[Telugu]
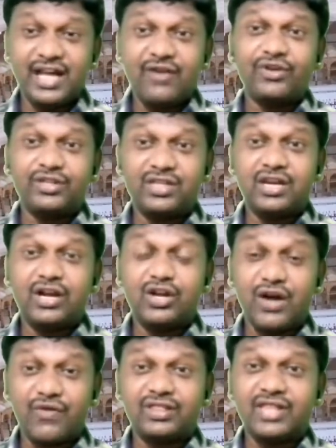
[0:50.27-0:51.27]
ఎవరు తినట్టు
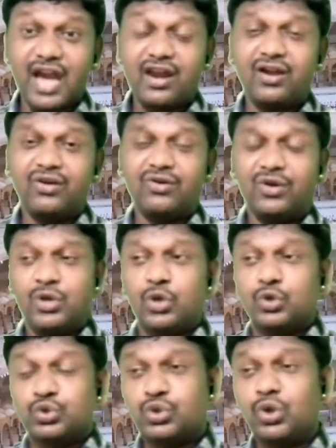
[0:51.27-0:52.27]
ఎవరు తాగినట్టు
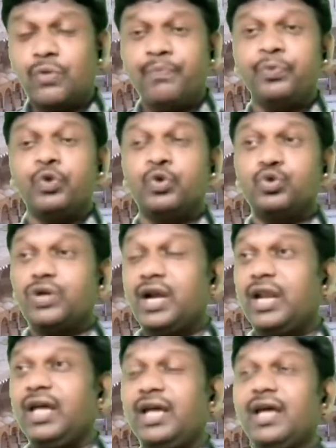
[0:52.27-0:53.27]
సో
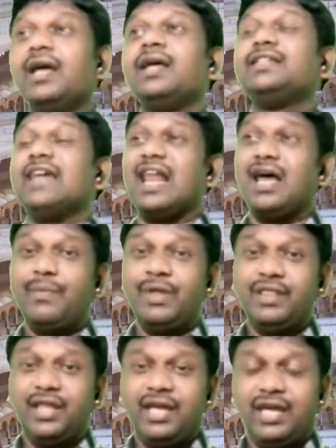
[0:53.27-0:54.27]
చూడండి
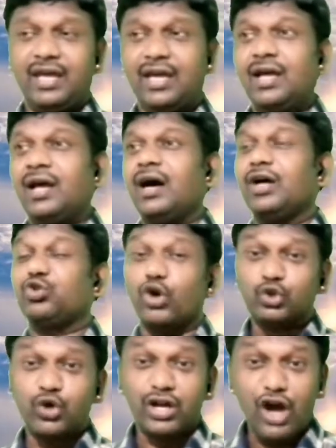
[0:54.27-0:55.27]
చాలామంది త్వర
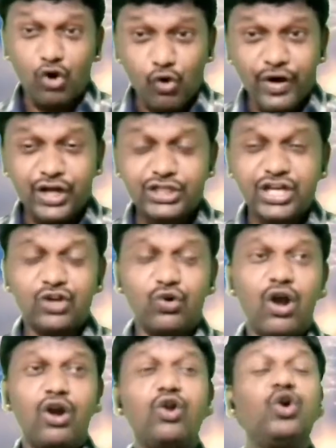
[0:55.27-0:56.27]
త్వరగా కోవిడ్
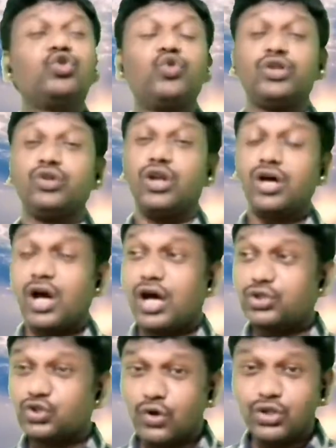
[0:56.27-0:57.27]
చేరుకోవాలను త్వర త్వరగా
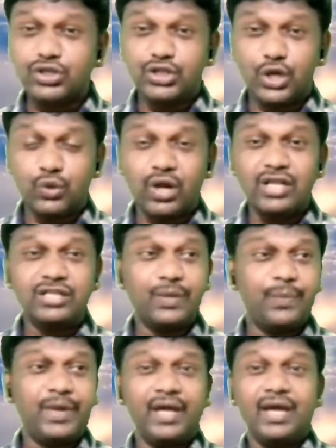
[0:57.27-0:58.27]
సౌదీ చేరుకోవాలని
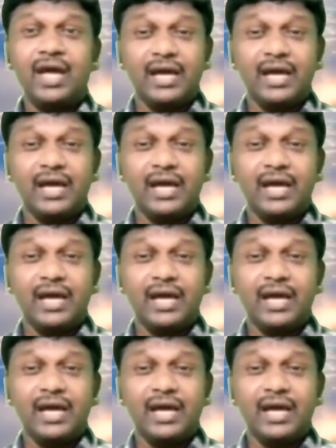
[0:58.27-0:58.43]
చెప్పి